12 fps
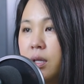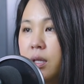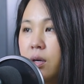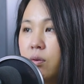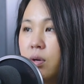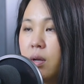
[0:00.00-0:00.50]

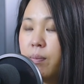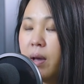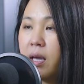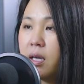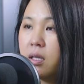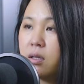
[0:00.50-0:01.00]
chị
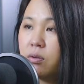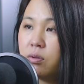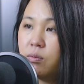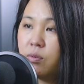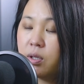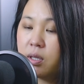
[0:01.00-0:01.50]
cái tao
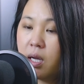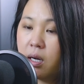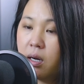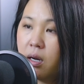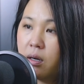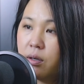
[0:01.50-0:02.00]
tụm nhựa
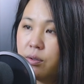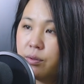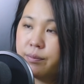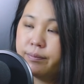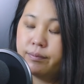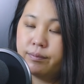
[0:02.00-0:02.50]
tờ lò lô